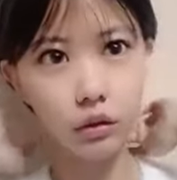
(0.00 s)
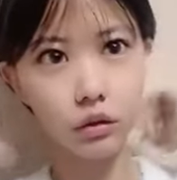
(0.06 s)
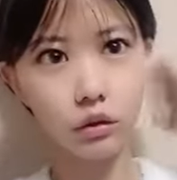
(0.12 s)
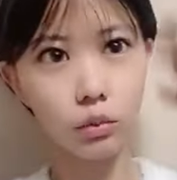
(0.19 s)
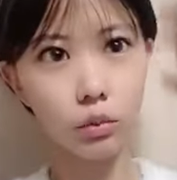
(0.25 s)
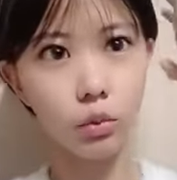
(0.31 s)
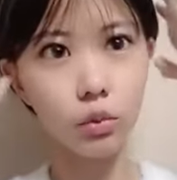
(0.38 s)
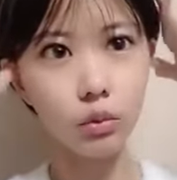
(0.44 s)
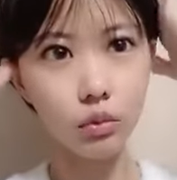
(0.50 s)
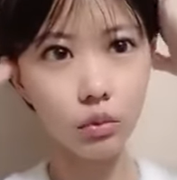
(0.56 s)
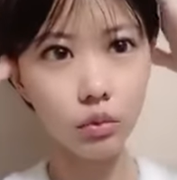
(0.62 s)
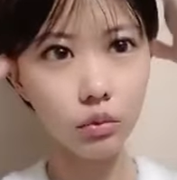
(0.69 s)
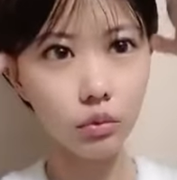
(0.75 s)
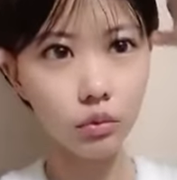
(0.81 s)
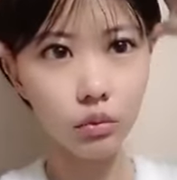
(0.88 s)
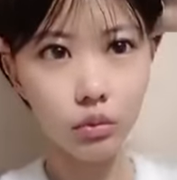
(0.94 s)
雲の
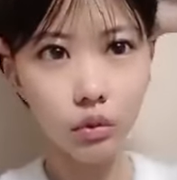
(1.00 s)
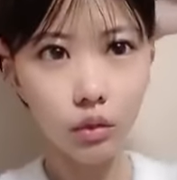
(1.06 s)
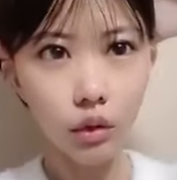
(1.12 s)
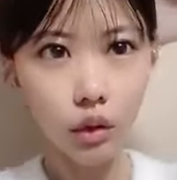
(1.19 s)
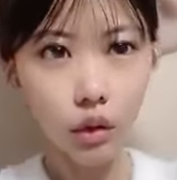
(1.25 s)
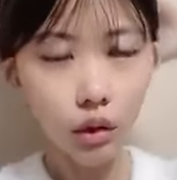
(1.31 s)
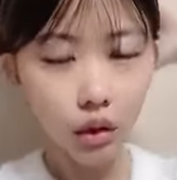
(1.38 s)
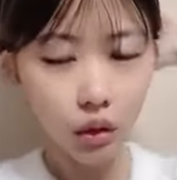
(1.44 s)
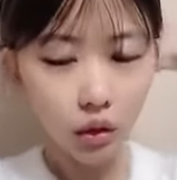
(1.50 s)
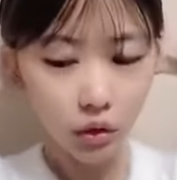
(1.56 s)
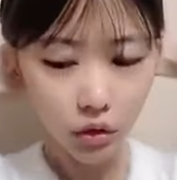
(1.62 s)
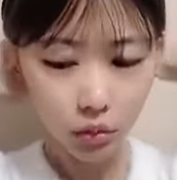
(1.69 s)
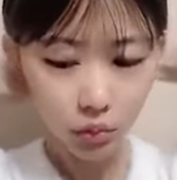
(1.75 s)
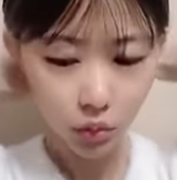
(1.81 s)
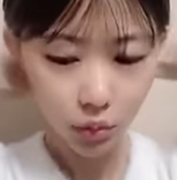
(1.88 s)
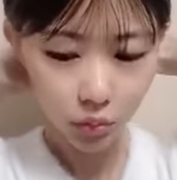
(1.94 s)

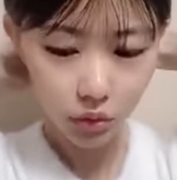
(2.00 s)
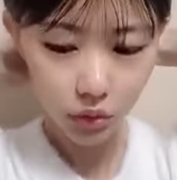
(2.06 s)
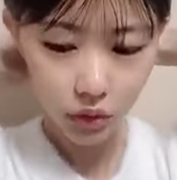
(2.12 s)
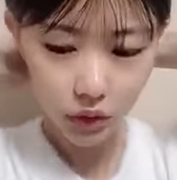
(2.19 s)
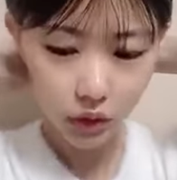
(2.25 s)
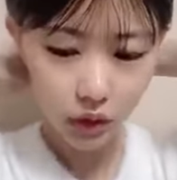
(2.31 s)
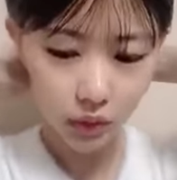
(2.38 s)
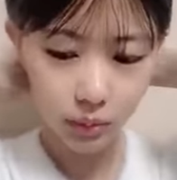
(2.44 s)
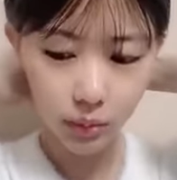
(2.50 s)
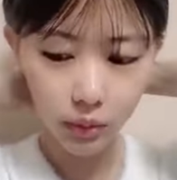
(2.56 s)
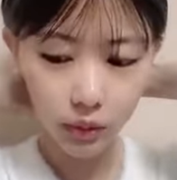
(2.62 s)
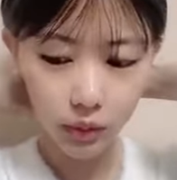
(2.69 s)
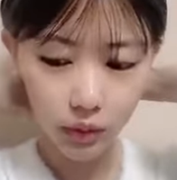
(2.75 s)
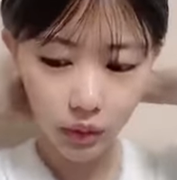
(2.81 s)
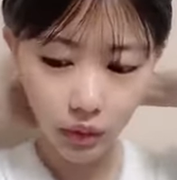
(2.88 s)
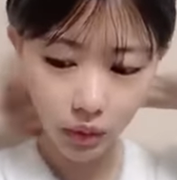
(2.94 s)
雲帽子かぶっ
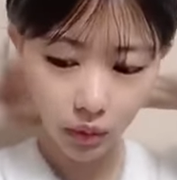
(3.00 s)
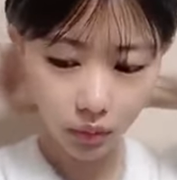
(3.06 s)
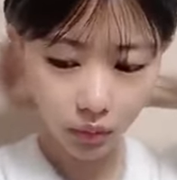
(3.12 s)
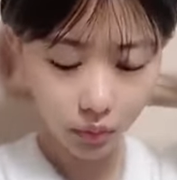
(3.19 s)
てたやん